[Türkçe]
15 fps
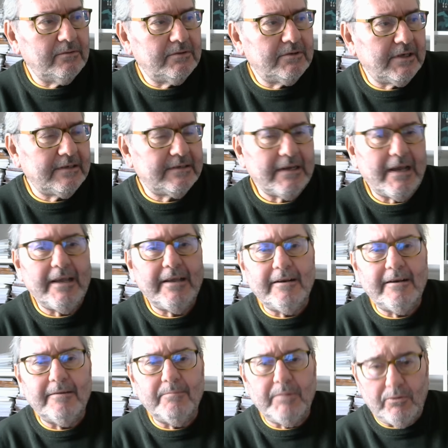
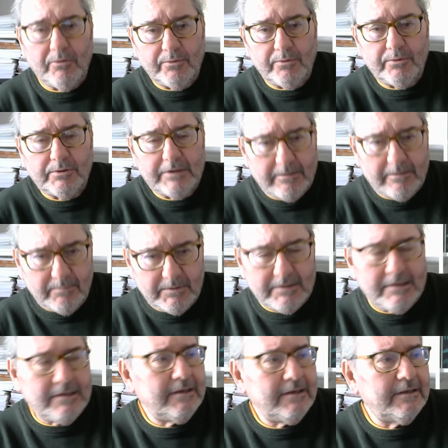Cezayir'in
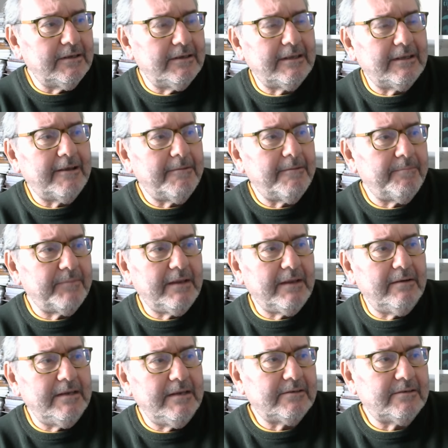1962 yılında
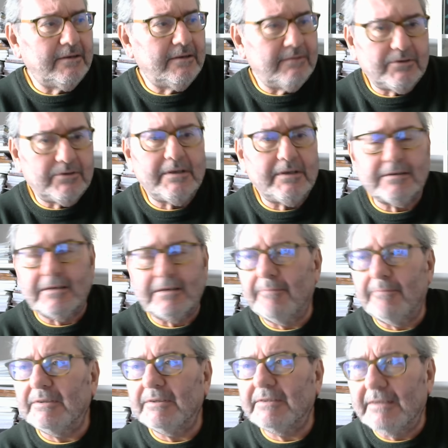iç savaşı
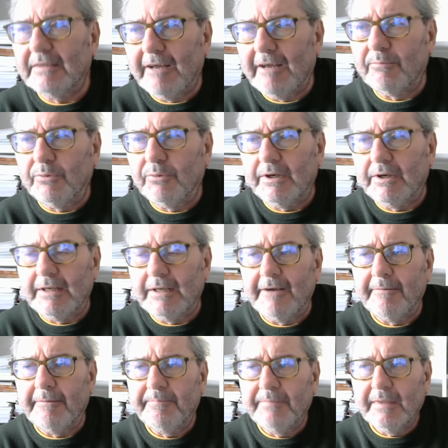kazanmasından bu yana